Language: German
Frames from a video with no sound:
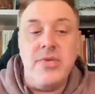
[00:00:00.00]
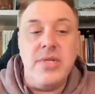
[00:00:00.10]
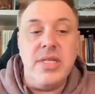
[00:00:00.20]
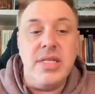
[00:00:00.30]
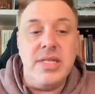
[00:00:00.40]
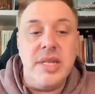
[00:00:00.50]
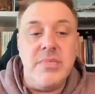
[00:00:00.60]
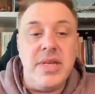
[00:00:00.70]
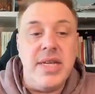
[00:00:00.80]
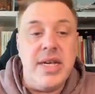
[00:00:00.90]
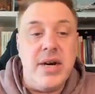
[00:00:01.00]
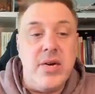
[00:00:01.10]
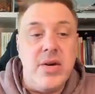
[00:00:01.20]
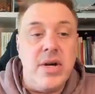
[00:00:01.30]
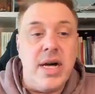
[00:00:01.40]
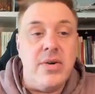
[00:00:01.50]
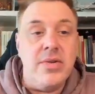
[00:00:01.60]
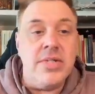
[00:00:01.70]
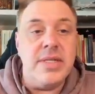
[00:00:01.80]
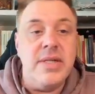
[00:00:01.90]
Und dieses Statement ging auch
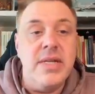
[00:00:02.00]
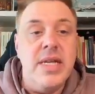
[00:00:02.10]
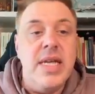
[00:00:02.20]
raus, ne?